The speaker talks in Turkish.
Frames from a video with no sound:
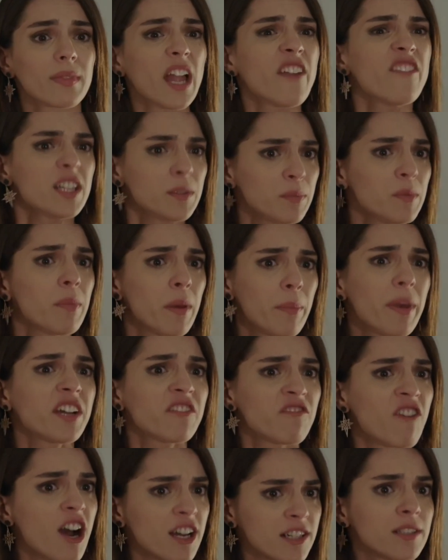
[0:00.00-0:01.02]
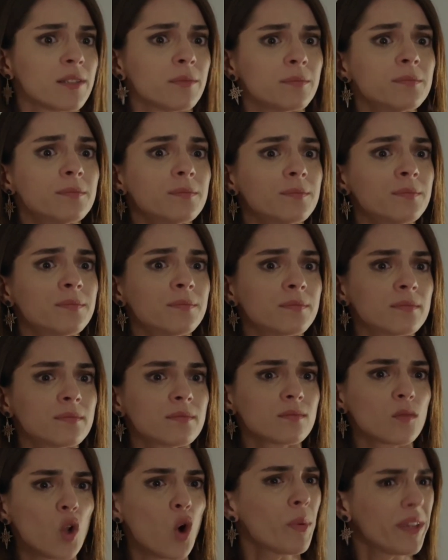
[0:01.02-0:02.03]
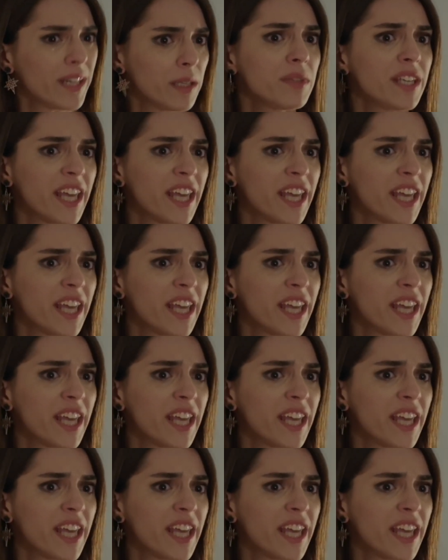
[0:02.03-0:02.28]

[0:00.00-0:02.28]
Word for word: Evet bir bebek var. O benim